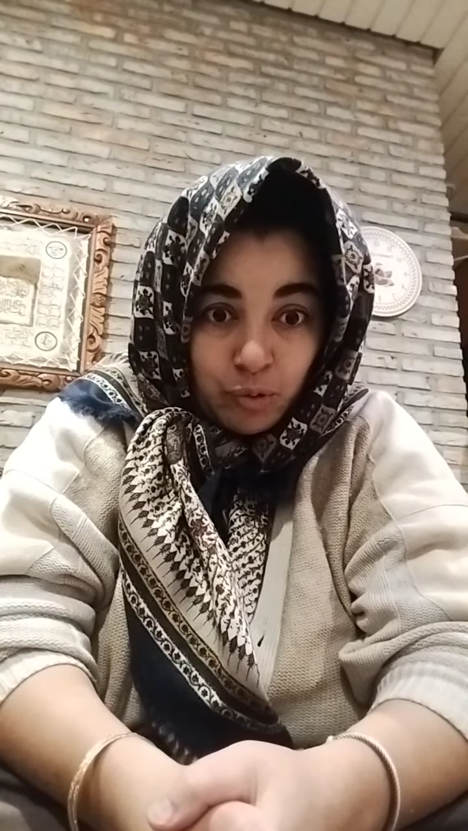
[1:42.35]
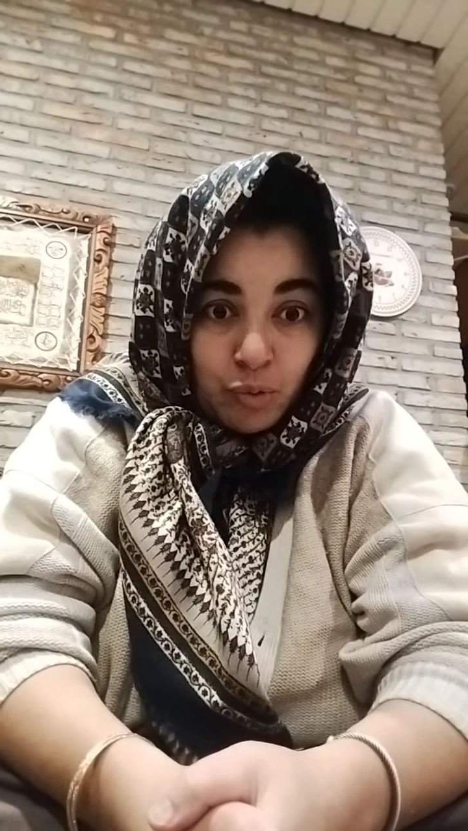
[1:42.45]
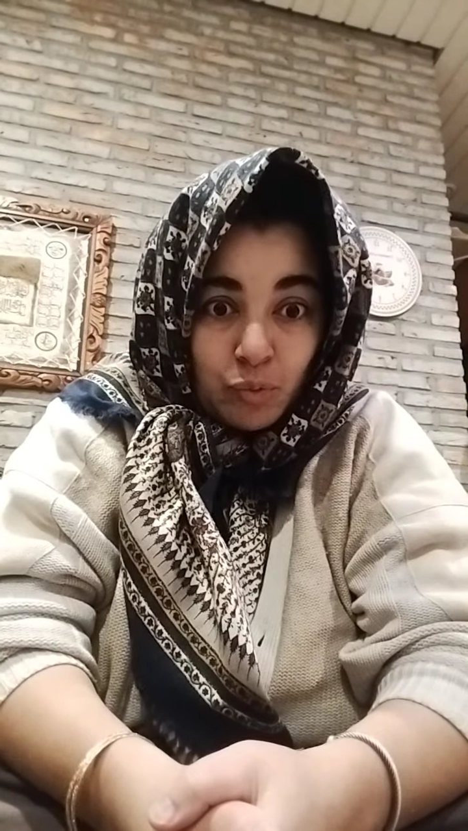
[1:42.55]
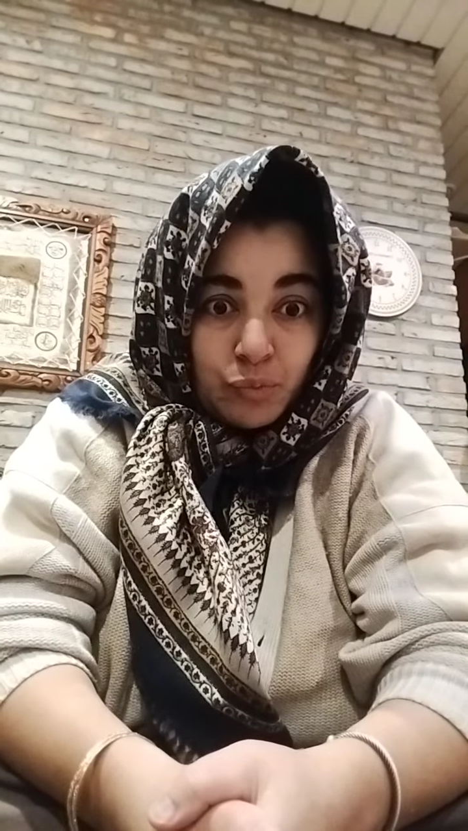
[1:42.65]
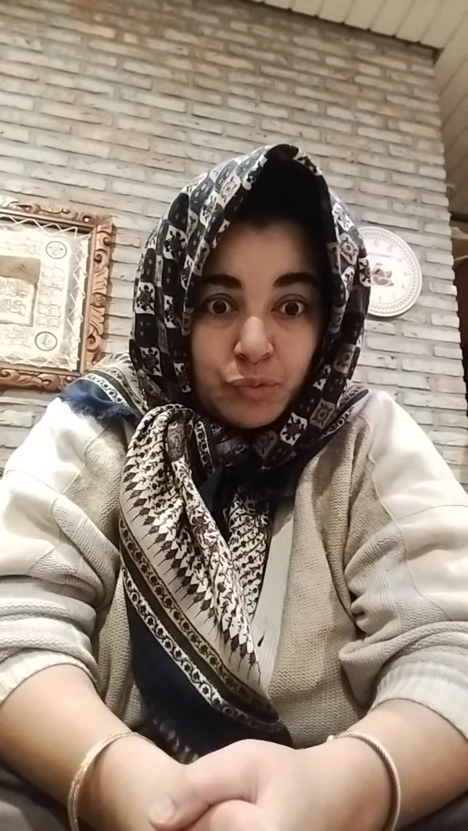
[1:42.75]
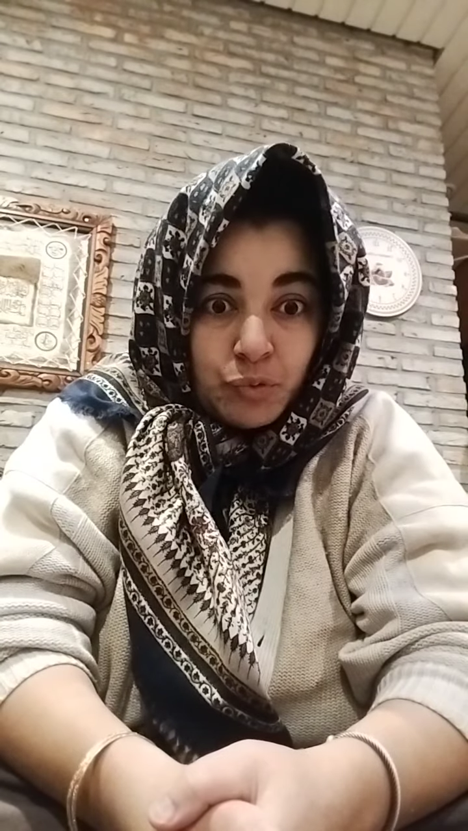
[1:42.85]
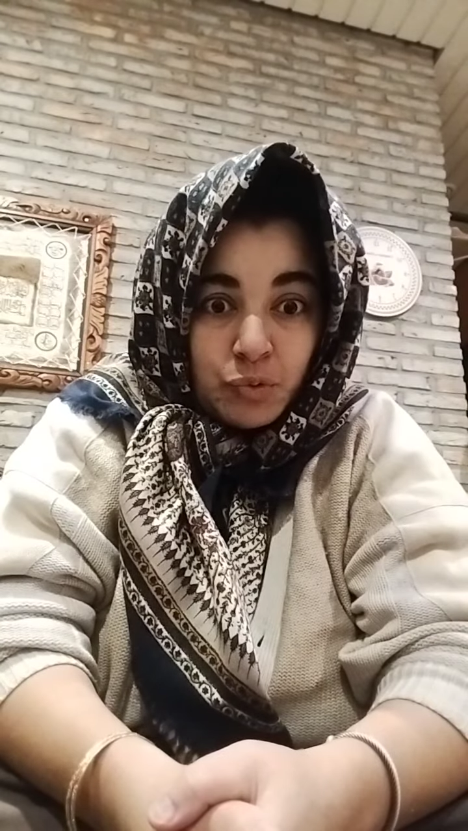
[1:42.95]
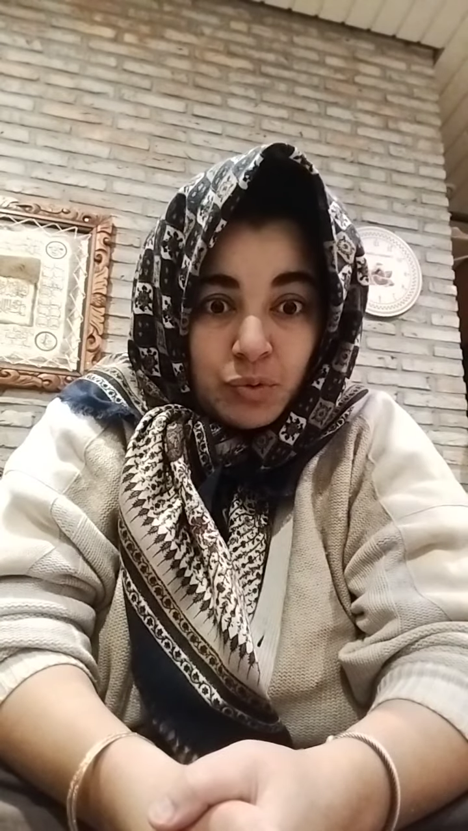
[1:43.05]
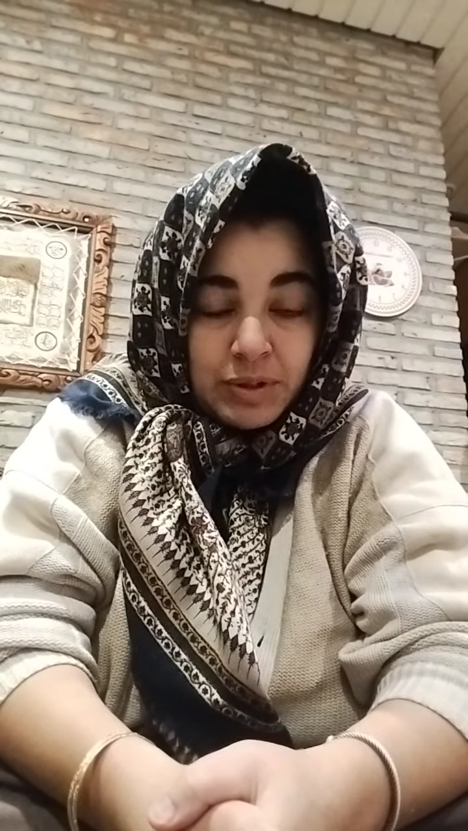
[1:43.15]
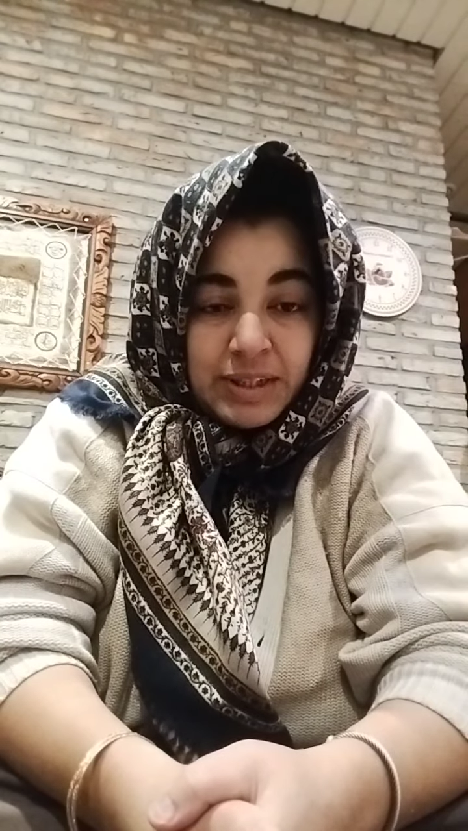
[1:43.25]
que l'on
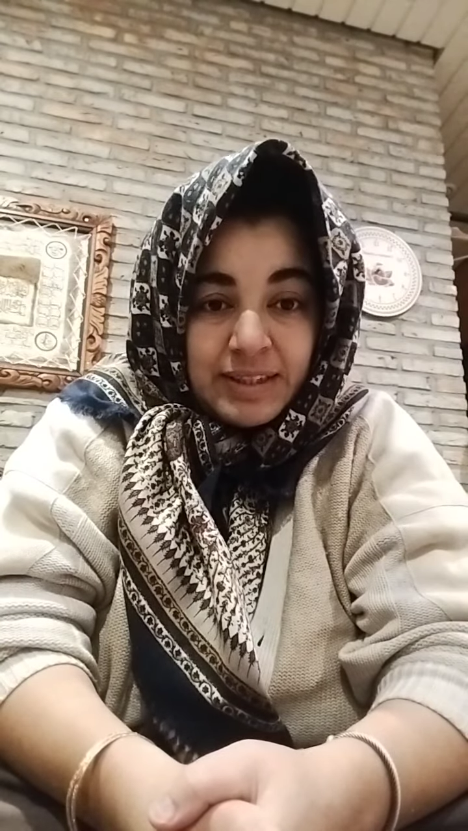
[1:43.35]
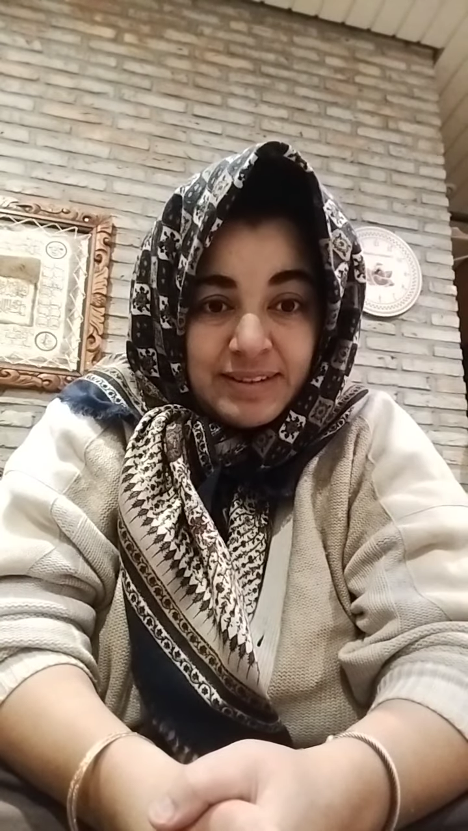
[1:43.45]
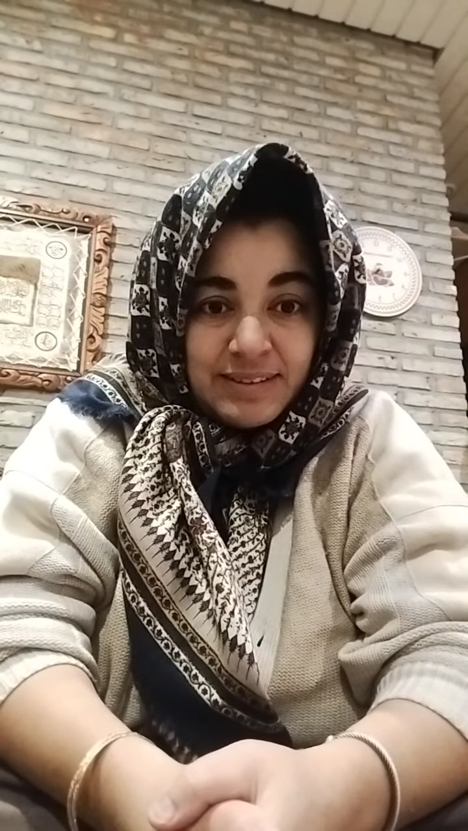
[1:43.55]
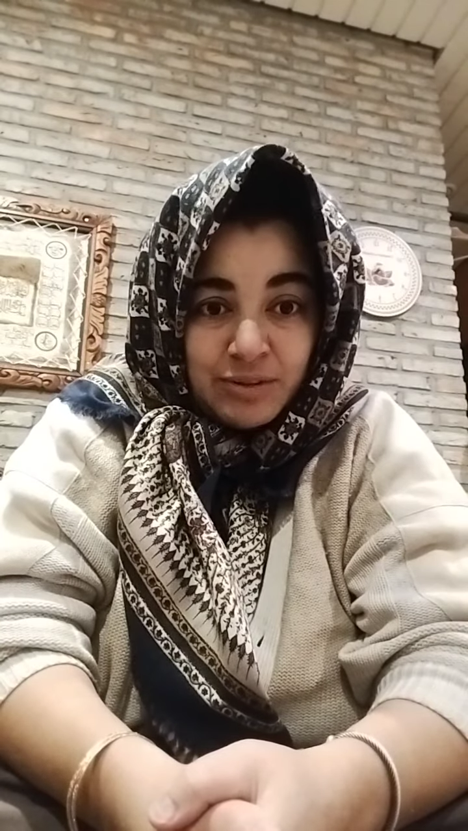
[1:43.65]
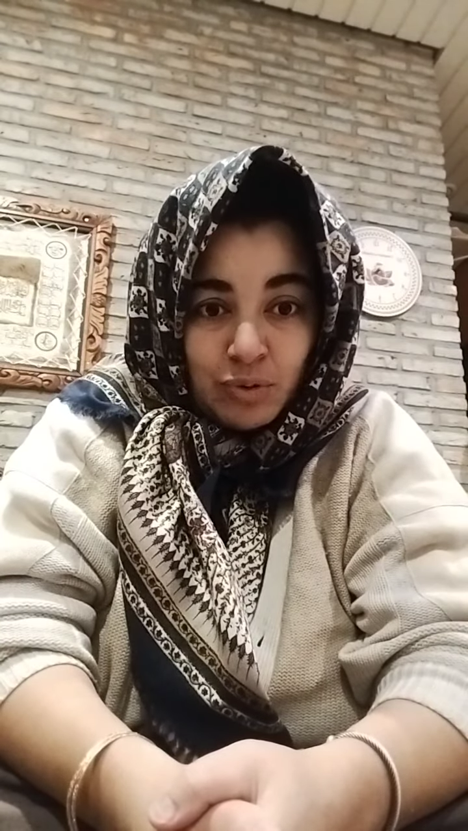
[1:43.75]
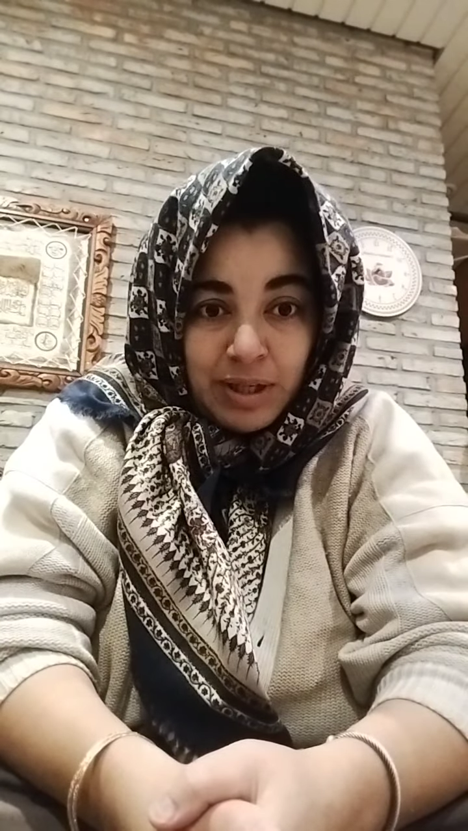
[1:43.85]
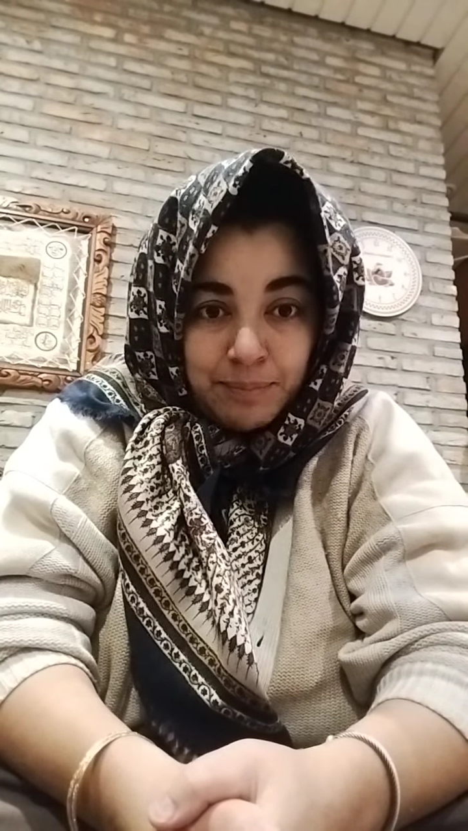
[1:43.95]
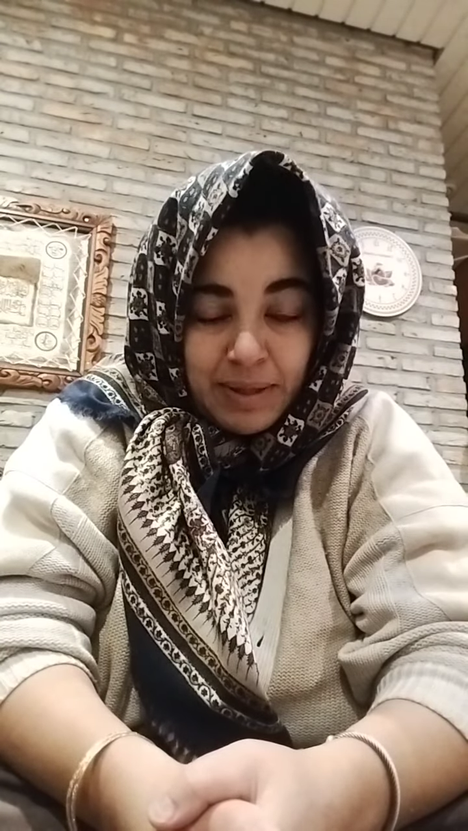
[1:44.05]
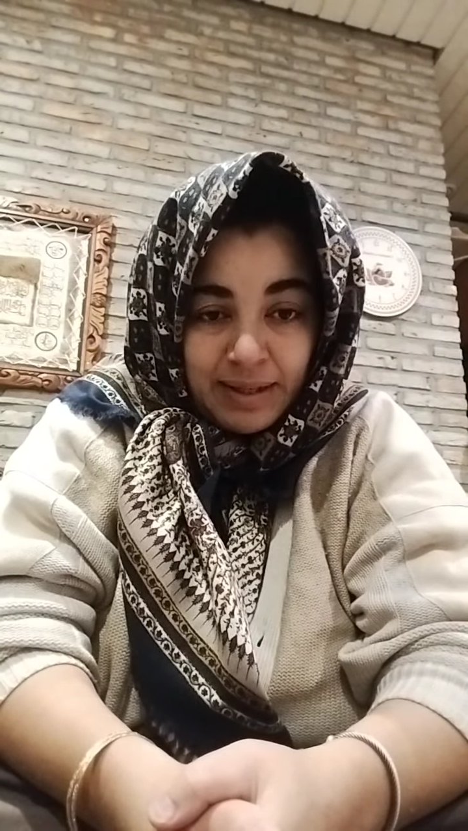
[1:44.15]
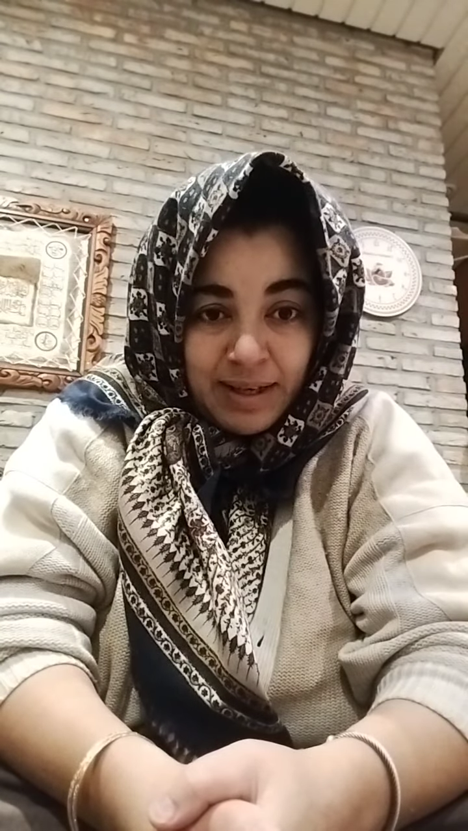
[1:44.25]
veut déguiser de la